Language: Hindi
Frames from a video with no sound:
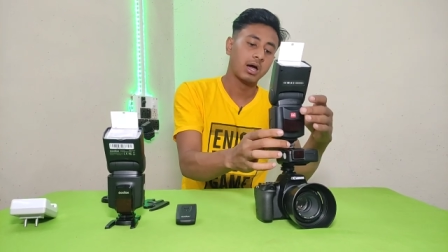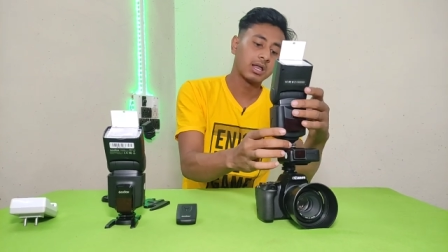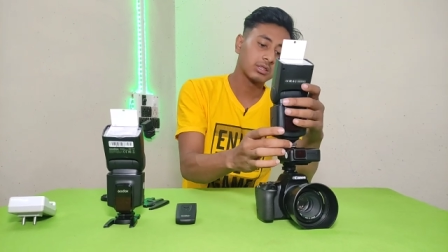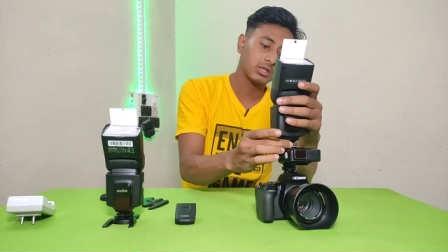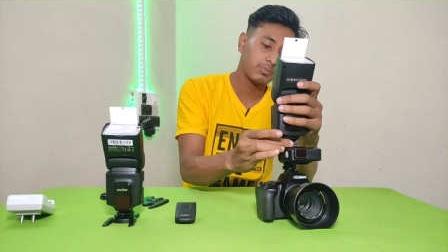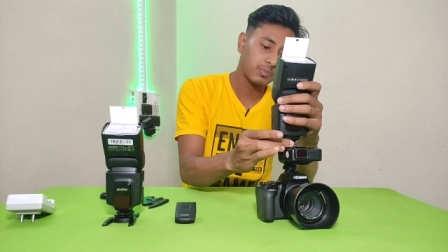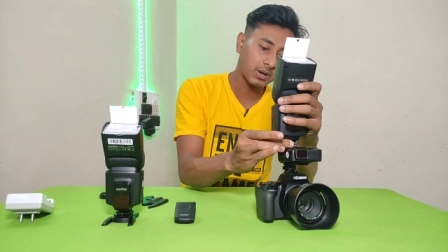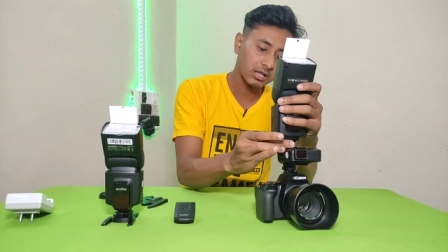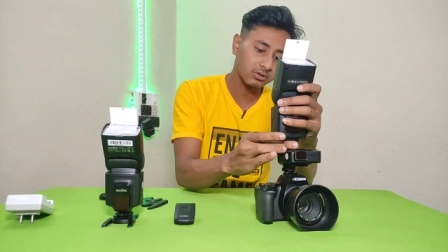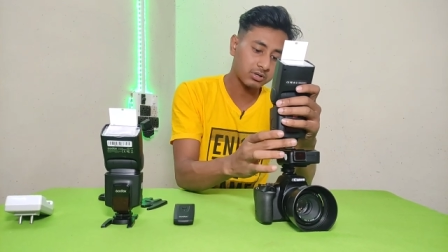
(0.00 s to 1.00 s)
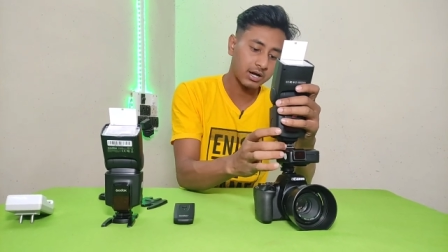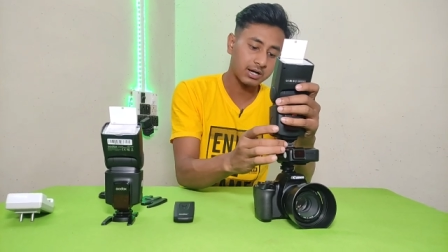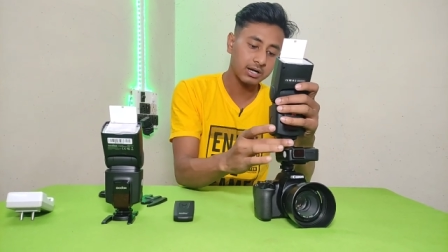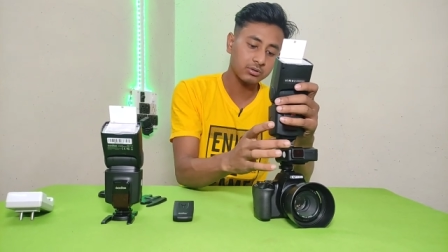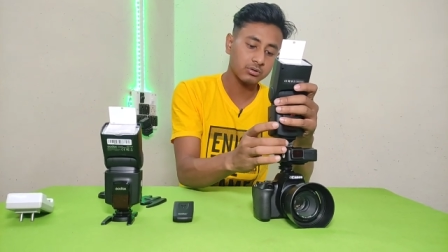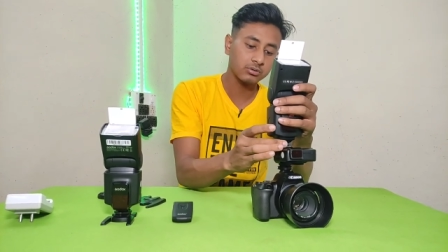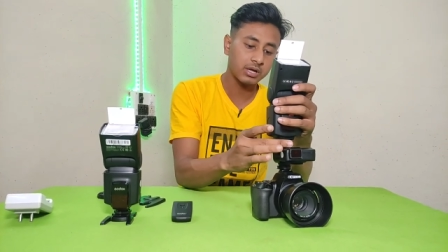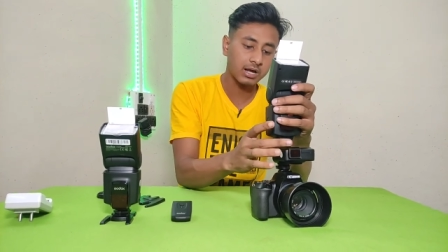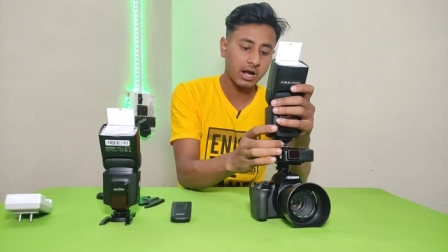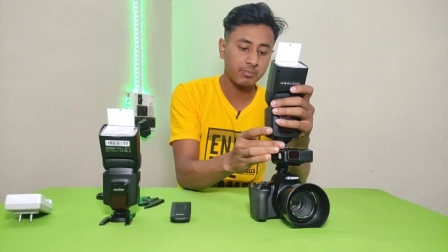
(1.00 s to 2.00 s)
अलग से फ्लैश को रख कर तो
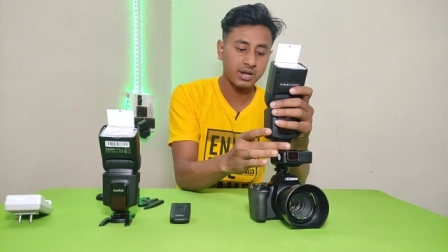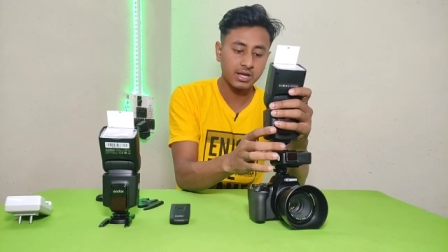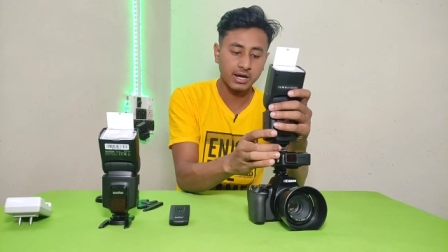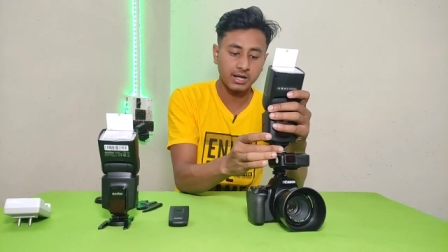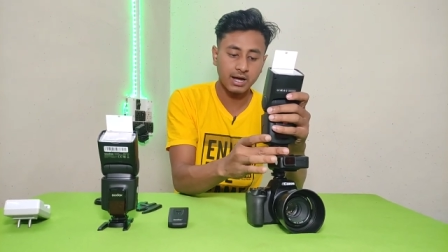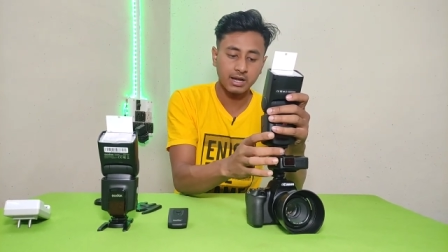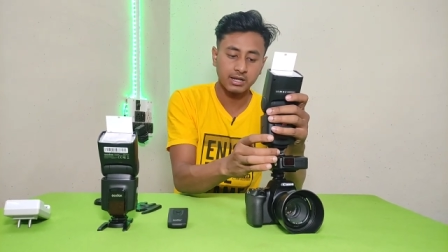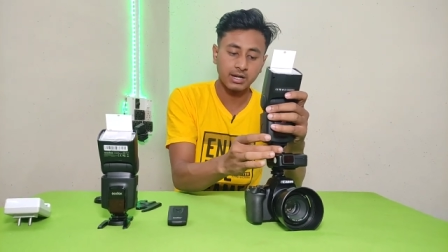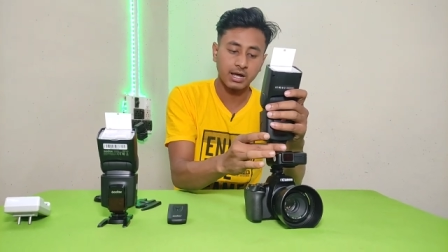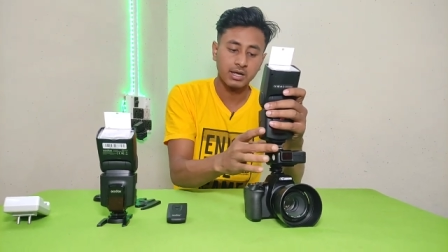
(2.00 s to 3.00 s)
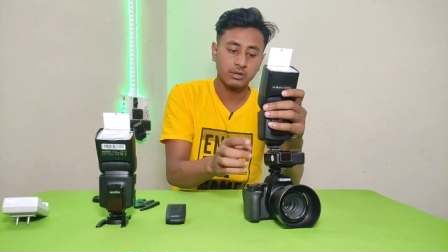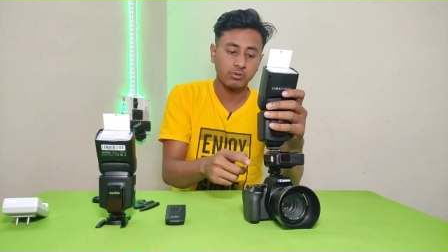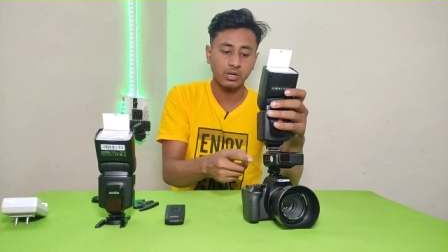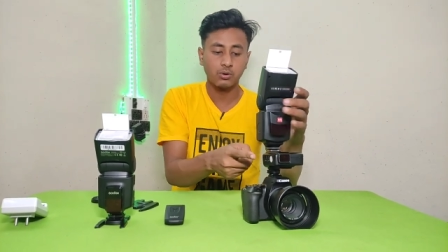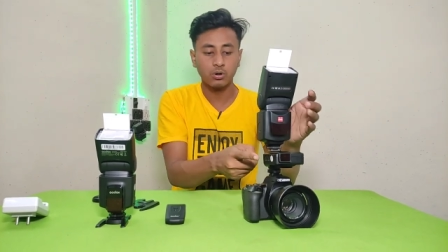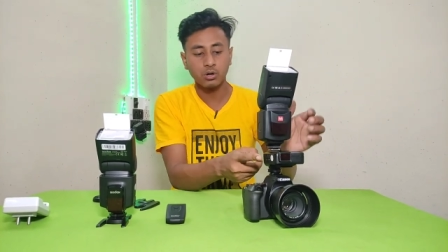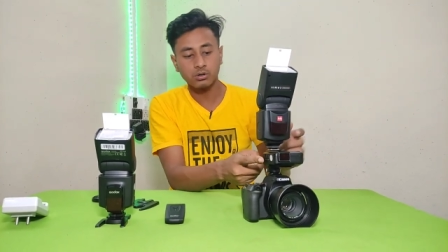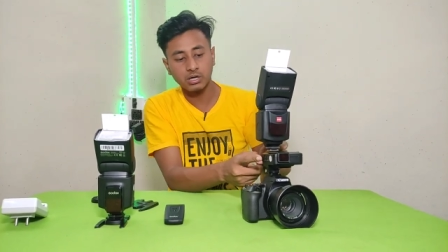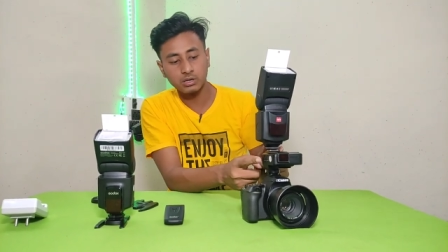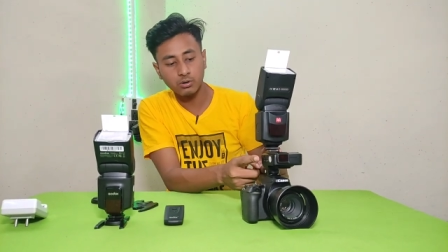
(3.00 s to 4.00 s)
दोस्तों एक काम नहीं करेगा ठीक है ना क्योंकि
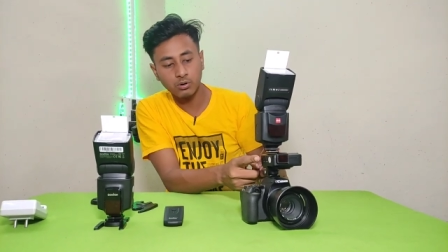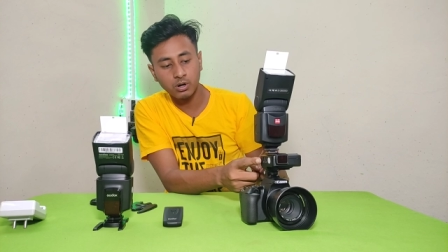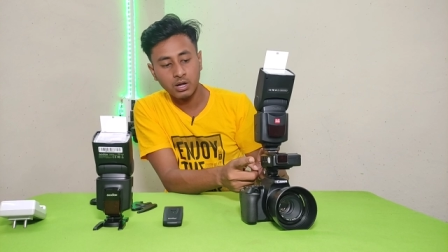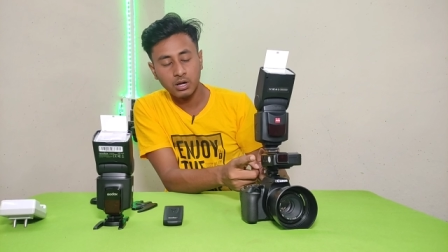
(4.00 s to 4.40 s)
गोडोस के जो